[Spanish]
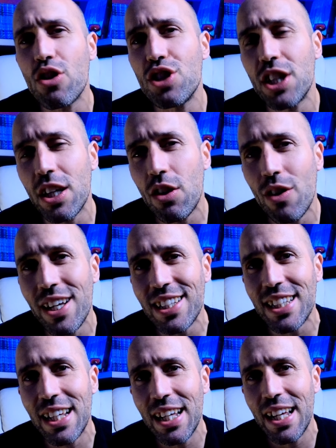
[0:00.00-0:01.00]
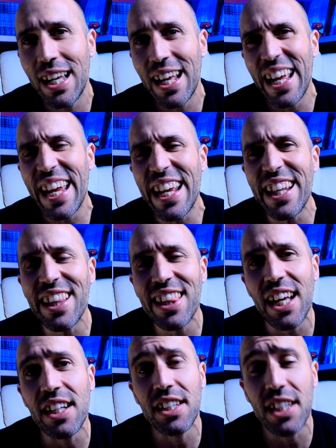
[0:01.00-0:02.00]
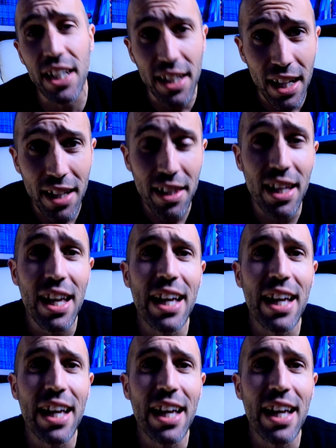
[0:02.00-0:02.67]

consejo es intensidad.